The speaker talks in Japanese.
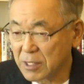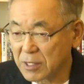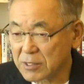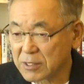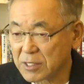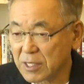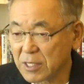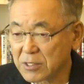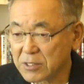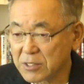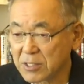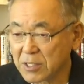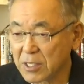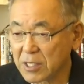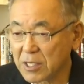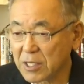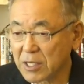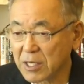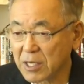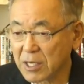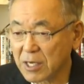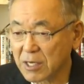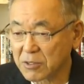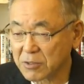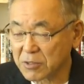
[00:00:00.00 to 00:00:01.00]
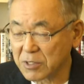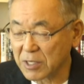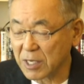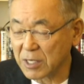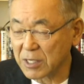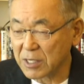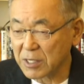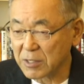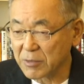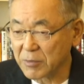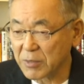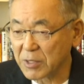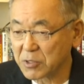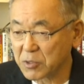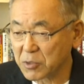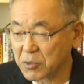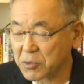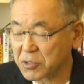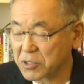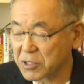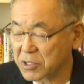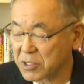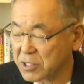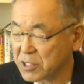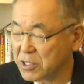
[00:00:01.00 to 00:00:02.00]
財政拡大、
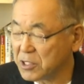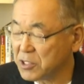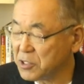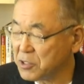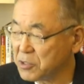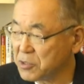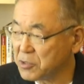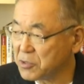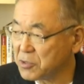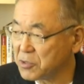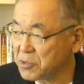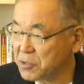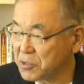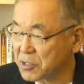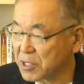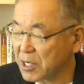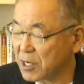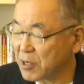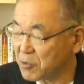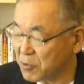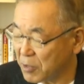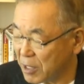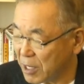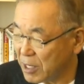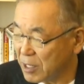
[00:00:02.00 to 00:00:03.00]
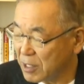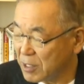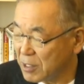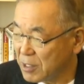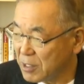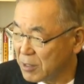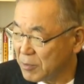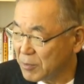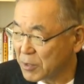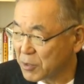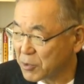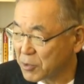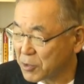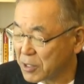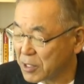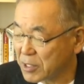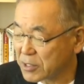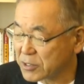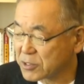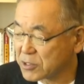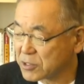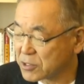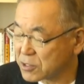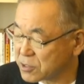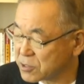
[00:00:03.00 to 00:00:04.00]
特に金融緩和、これ
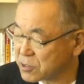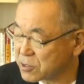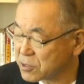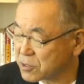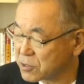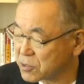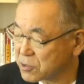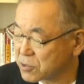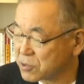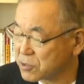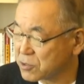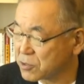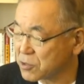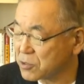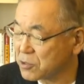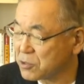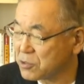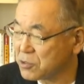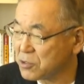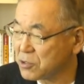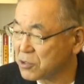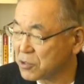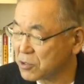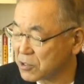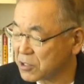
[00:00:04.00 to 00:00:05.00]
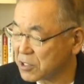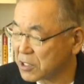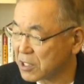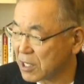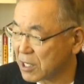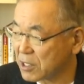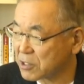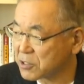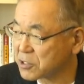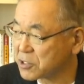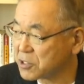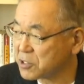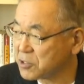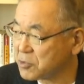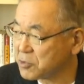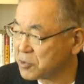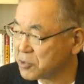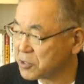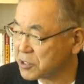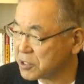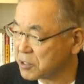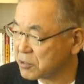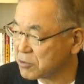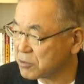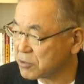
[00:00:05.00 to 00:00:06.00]
が続くというように確信を
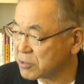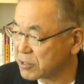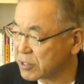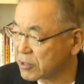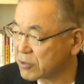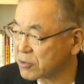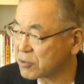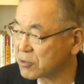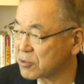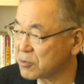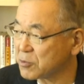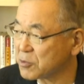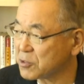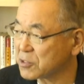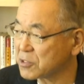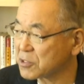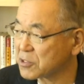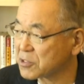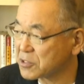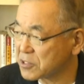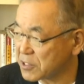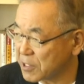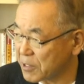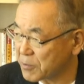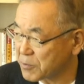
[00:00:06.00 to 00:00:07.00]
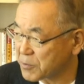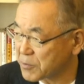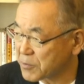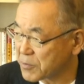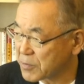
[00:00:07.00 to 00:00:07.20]
しているんだろうと思うんですね。